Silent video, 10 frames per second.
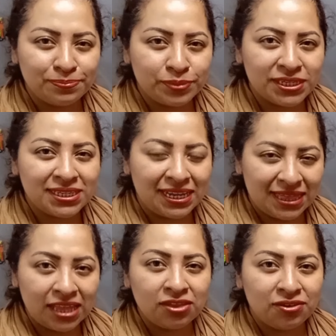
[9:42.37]
pues
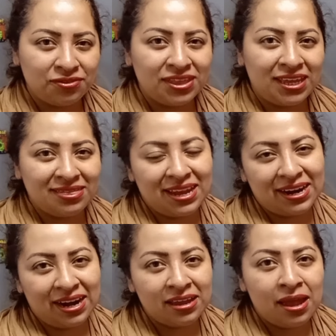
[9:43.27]
tratando de
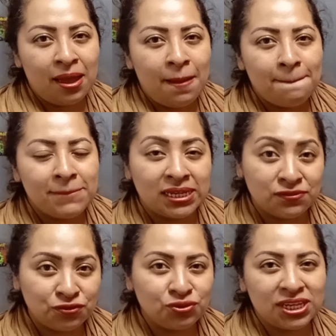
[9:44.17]
integrar más
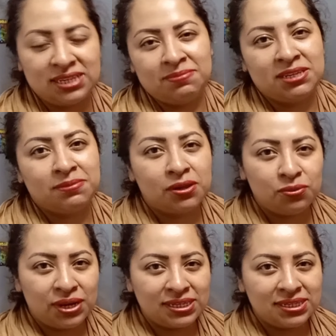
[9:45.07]
frutas, más
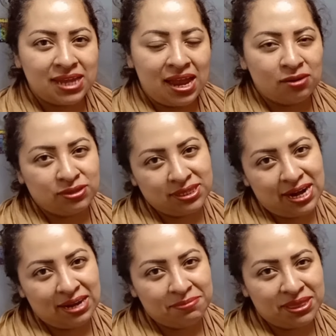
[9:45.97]
verduras a nuestra
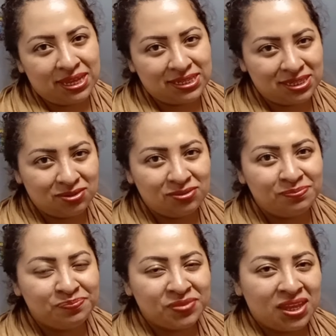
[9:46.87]

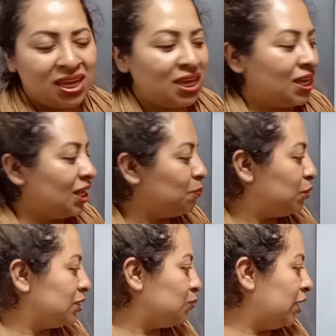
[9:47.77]
alimentación. Y
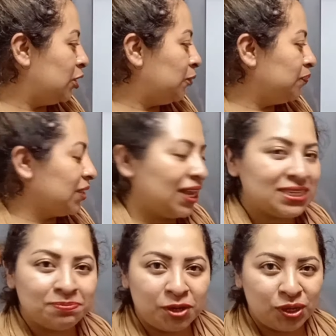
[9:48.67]
pues bueno,
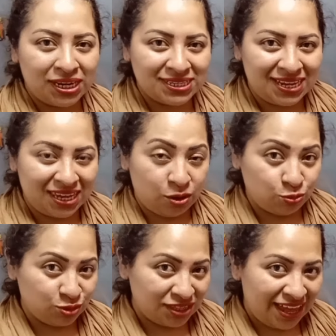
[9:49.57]
espero y les haya
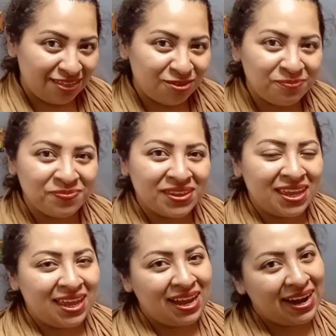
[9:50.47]
gustado.
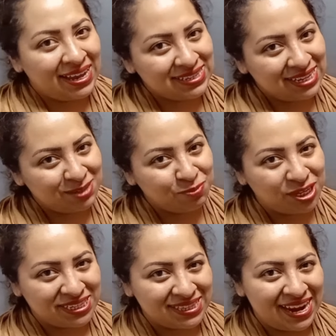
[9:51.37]
Gracias por
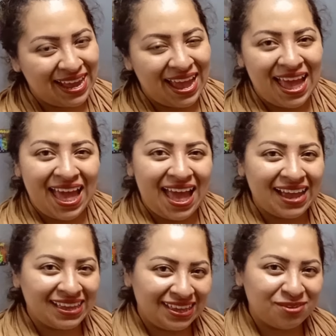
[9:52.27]
estar
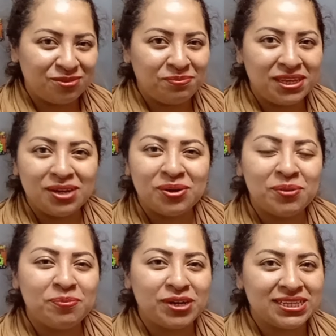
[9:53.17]
aquí
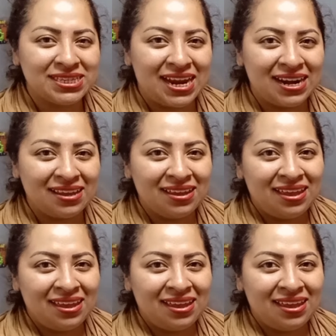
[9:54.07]
conmigo, por estar